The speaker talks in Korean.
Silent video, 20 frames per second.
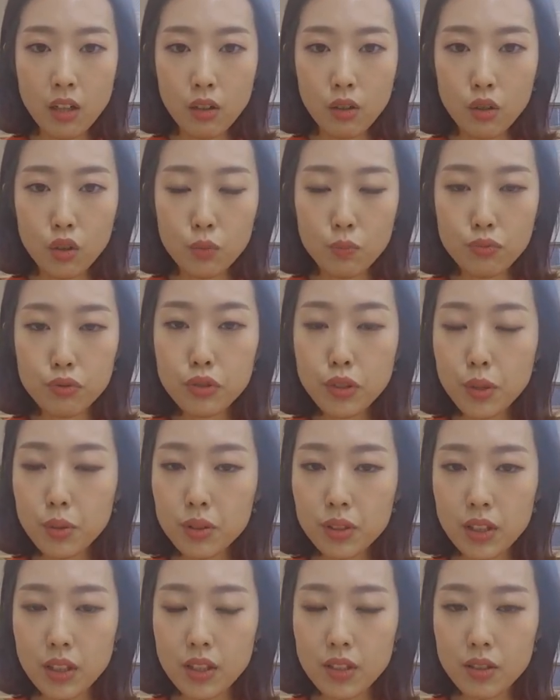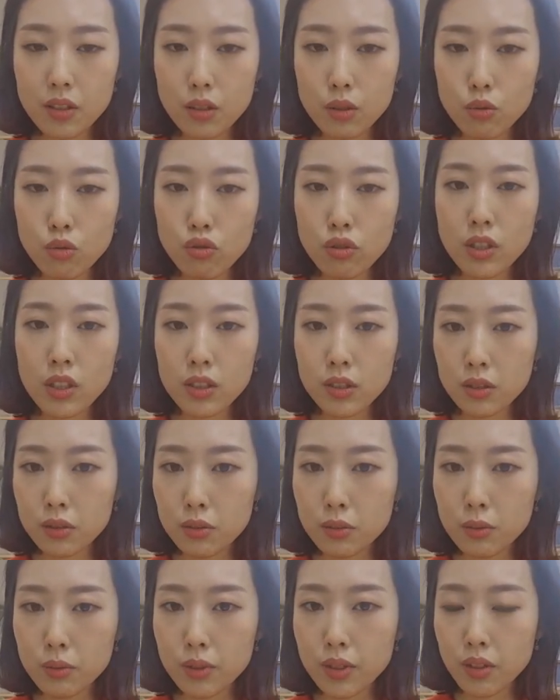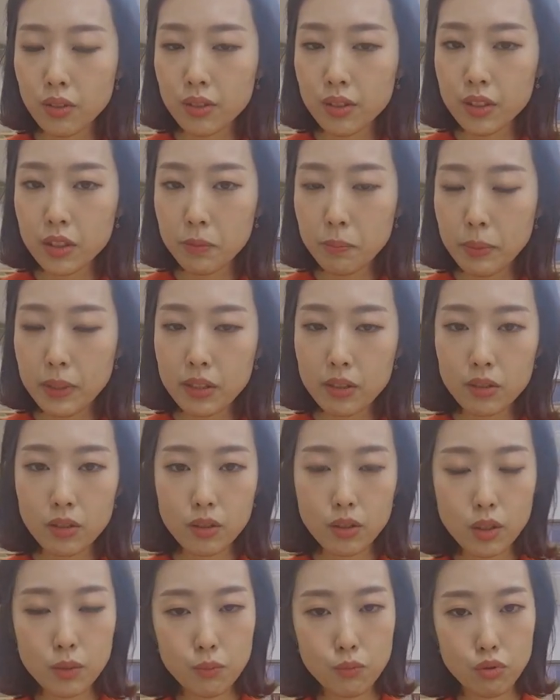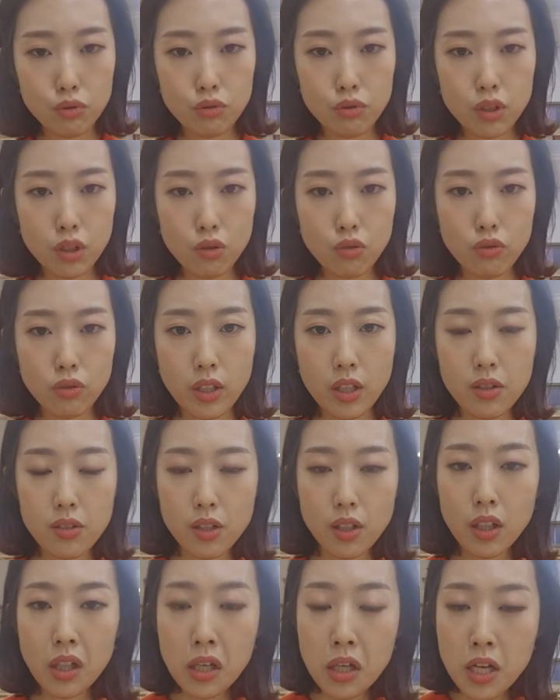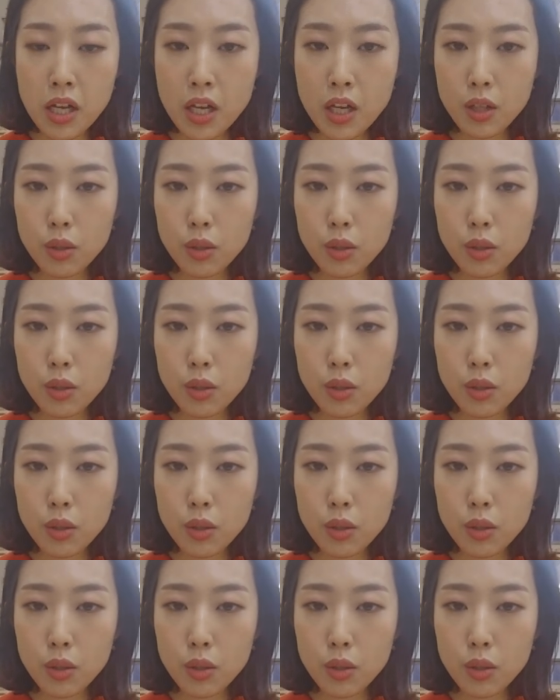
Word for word: 어, 부교재에서 추가적으로 연습했었던 문제 중에서